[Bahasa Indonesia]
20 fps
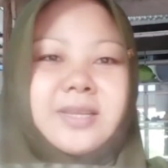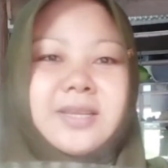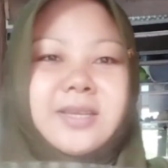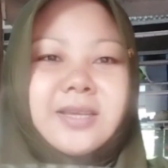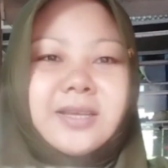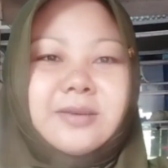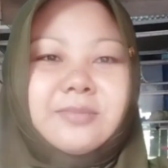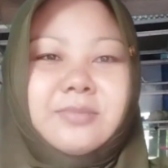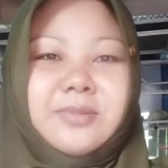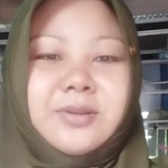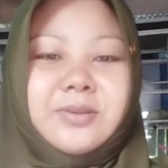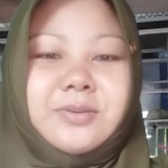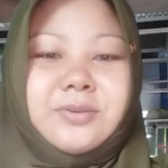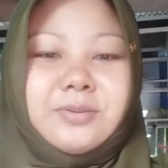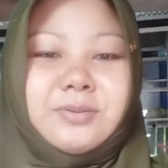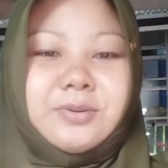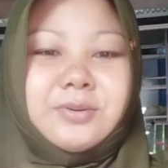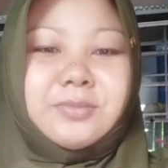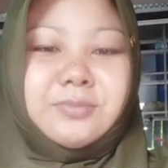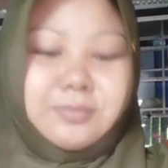yang
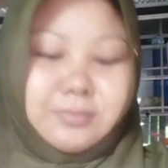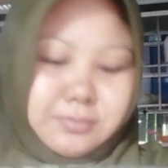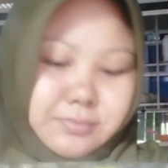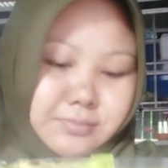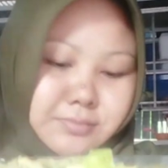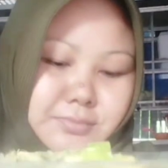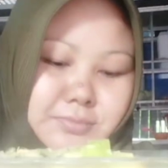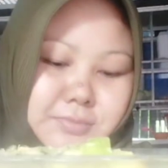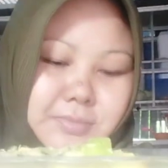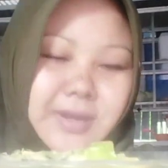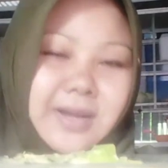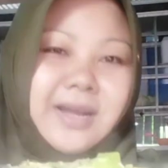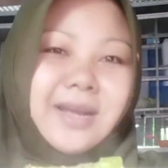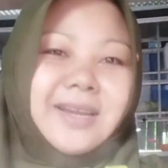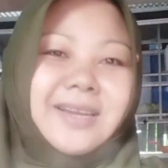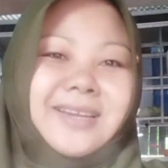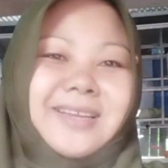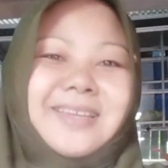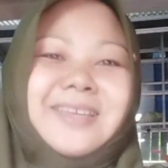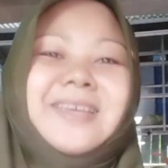belum
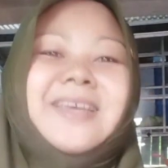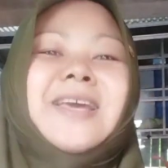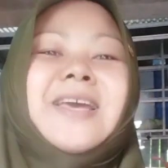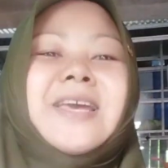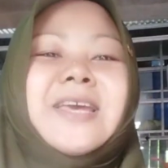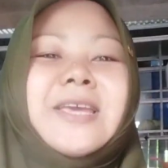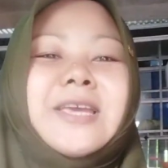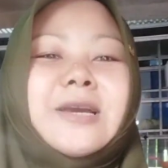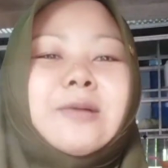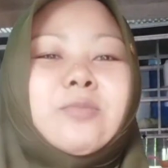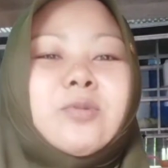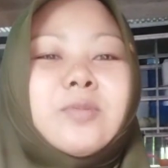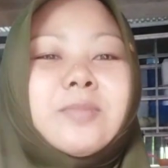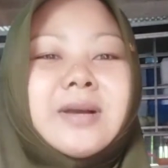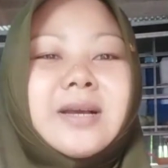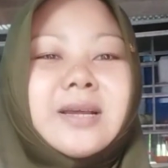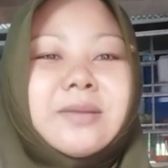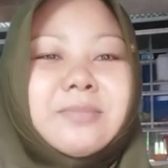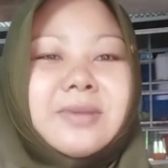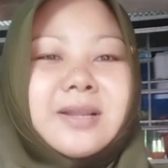makan eh, yang mau
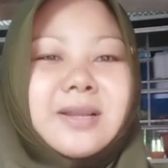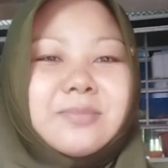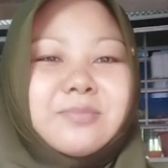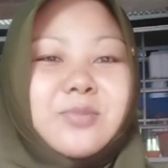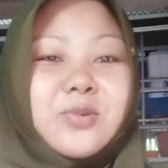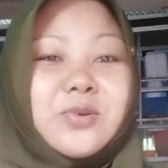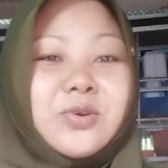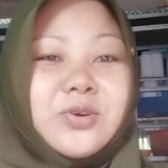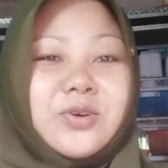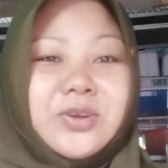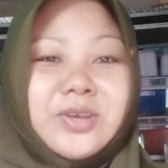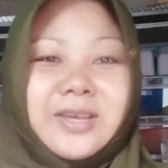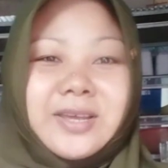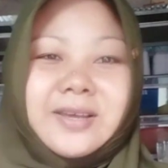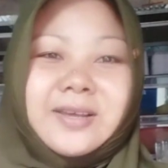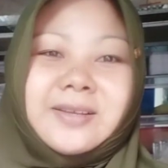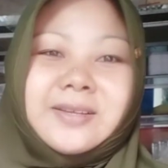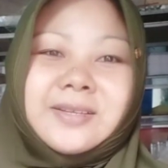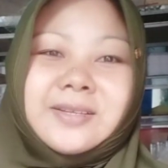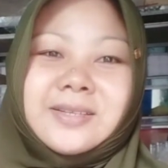makan malam monggo ya
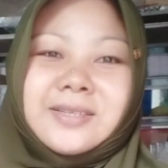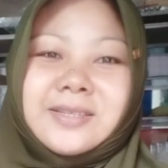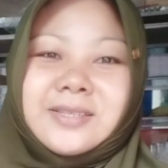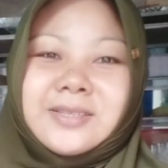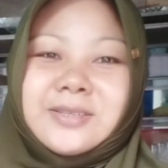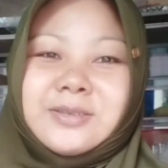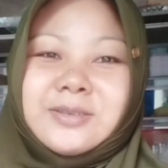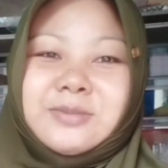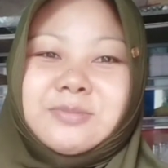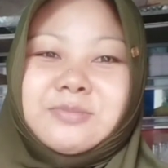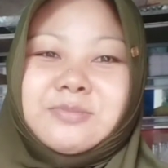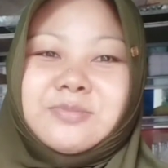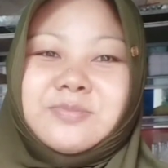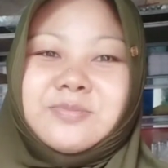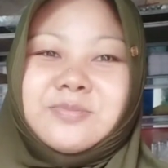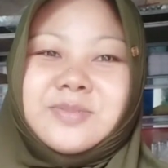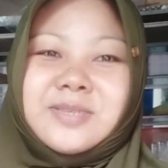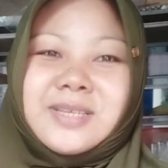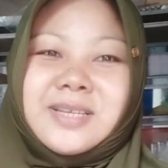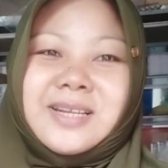tuh
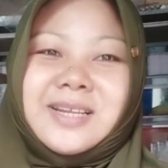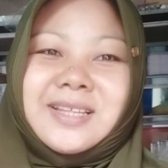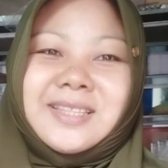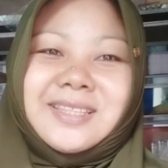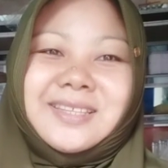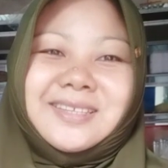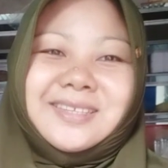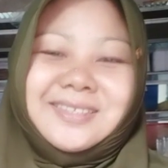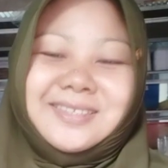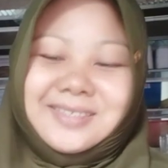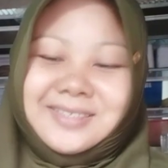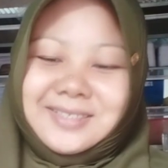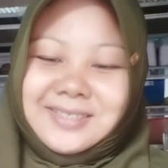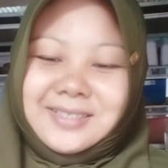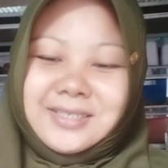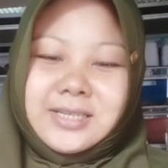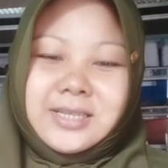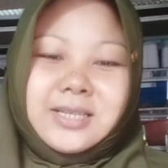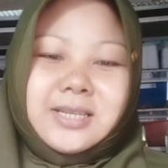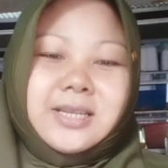bisa datang
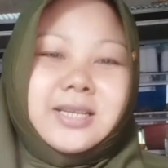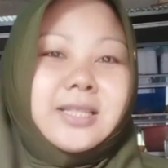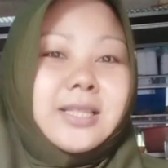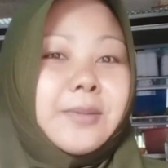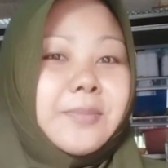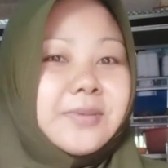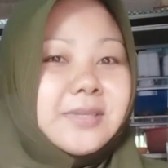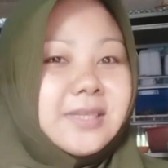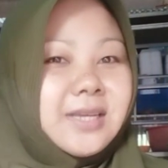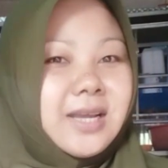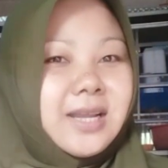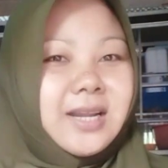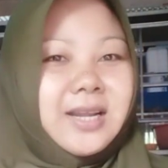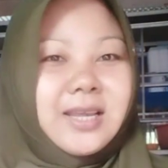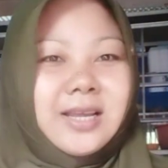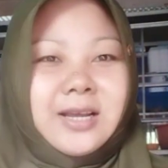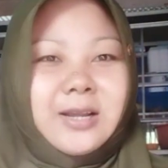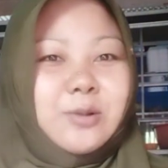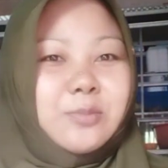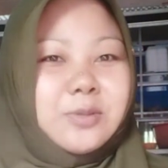tapi sekarang ya
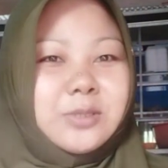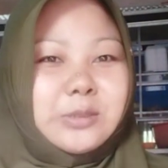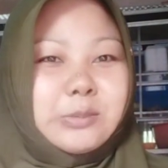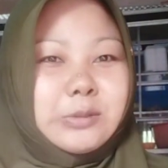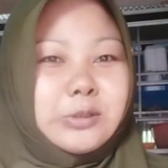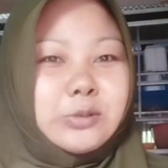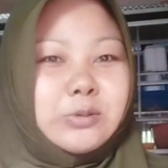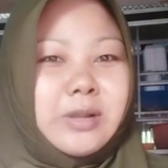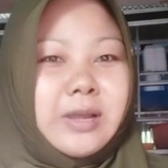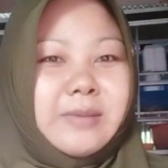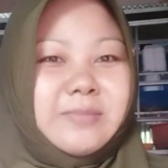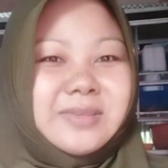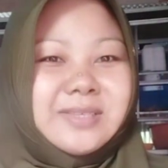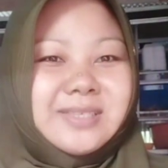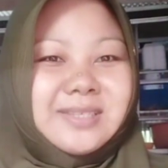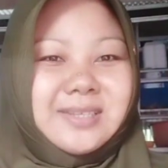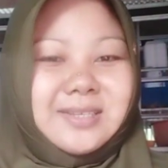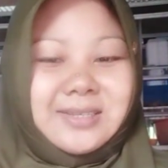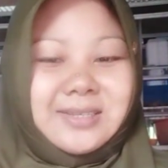kalau besok-besok udah habis ini